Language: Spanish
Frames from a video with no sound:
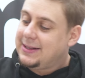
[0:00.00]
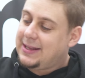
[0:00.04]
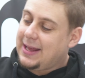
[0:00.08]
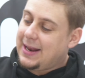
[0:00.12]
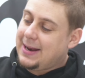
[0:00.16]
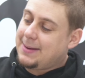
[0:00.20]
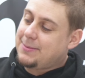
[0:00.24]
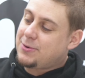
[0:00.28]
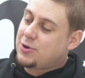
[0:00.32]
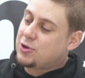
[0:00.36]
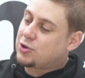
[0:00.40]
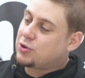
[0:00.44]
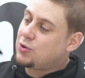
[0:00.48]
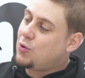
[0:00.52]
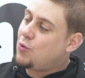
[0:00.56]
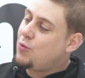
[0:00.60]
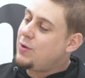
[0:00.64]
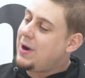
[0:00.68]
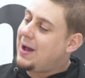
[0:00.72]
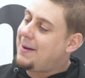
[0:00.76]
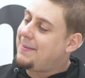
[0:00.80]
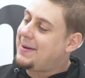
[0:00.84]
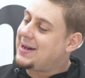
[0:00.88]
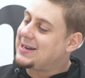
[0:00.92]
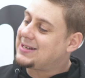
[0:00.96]
Tenemos
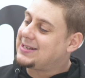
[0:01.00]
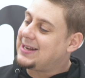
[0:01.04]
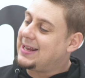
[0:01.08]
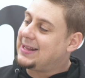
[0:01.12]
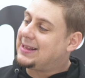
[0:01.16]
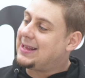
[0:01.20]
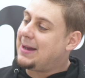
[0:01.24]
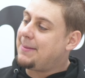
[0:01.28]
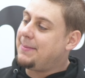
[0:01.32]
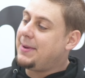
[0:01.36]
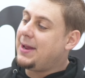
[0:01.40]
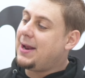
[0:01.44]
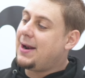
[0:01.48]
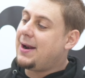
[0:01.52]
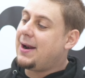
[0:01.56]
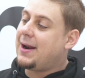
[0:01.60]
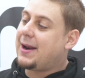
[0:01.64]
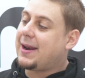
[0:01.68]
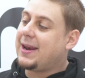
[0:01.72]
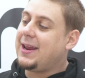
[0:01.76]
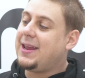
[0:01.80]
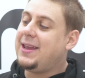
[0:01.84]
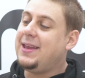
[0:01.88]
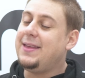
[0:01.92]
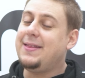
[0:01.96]
una base también
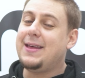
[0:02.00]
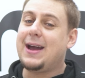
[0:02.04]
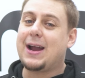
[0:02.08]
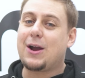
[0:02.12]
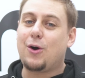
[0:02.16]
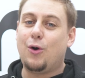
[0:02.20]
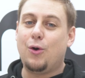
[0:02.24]
rígida